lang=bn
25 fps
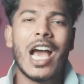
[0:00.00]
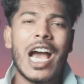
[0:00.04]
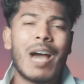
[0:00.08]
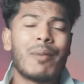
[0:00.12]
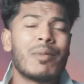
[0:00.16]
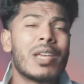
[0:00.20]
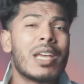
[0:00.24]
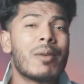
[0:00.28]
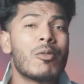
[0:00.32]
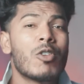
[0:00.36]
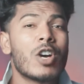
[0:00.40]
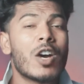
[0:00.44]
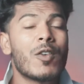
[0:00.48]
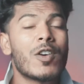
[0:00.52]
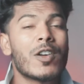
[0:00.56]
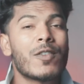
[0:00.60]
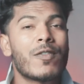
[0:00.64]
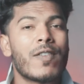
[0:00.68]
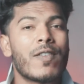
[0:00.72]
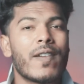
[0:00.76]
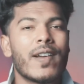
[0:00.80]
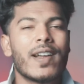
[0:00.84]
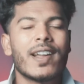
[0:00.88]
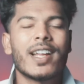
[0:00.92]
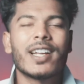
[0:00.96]
আমি এবং আমার
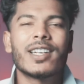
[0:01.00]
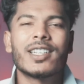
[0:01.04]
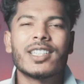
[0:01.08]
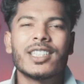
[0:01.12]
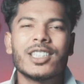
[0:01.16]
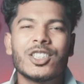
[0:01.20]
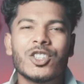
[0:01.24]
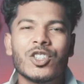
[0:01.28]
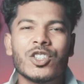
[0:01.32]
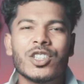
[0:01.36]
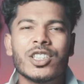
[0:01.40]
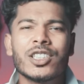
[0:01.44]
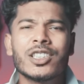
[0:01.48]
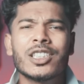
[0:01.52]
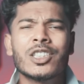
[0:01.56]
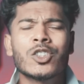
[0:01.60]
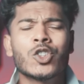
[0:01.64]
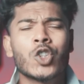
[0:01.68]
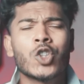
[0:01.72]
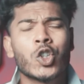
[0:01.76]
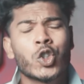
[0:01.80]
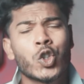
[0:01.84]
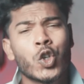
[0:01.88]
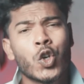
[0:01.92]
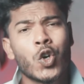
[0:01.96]
ফ্রেন্ডরা ডিসিশন নিছি
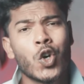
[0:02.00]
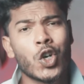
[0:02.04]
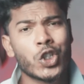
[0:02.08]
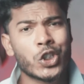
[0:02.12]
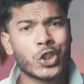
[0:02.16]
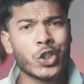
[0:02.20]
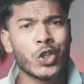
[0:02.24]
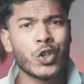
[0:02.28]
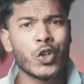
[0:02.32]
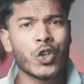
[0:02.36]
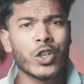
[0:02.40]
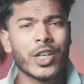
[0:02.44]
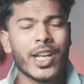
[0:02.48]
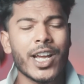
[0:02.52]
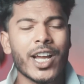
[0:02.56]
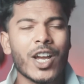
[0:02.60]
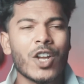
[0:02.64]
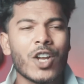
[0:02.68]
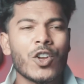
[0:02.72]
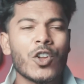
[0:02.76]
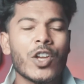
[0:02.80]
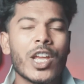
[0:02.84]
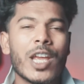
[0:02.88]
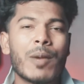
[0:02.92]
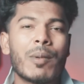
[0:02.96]
যত কষ্টই হোক না কেন